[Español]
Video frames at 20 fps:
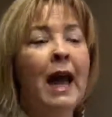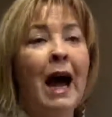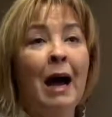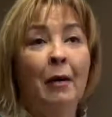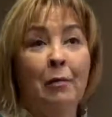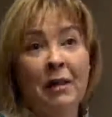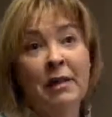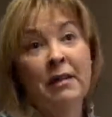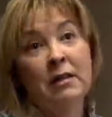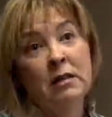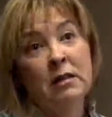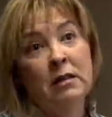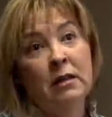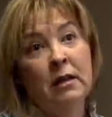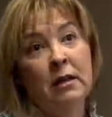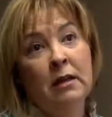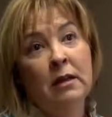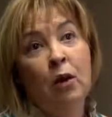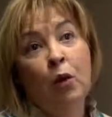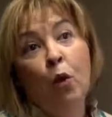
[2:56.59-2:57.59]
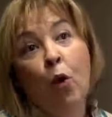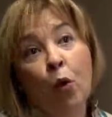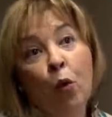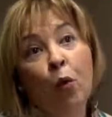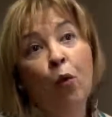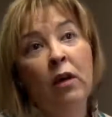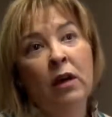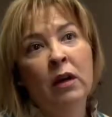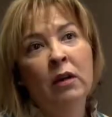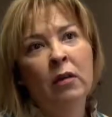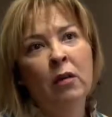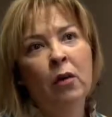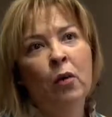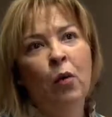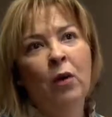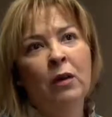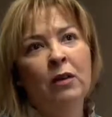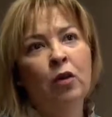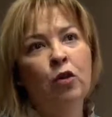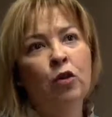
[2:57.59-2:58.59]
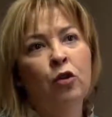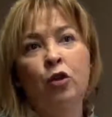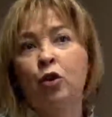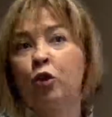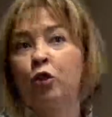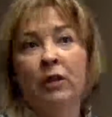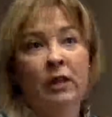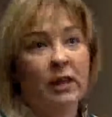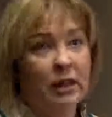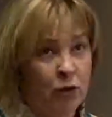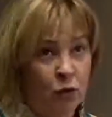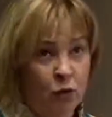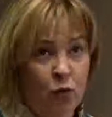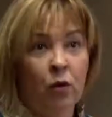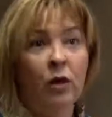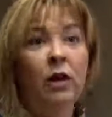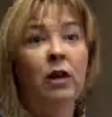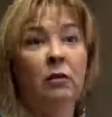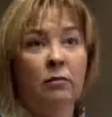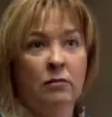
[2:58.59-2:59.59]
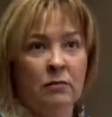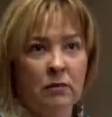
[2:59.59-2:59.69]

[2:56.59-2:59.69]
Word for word: a veces eh, ocurre cuando no tiene que ocurrir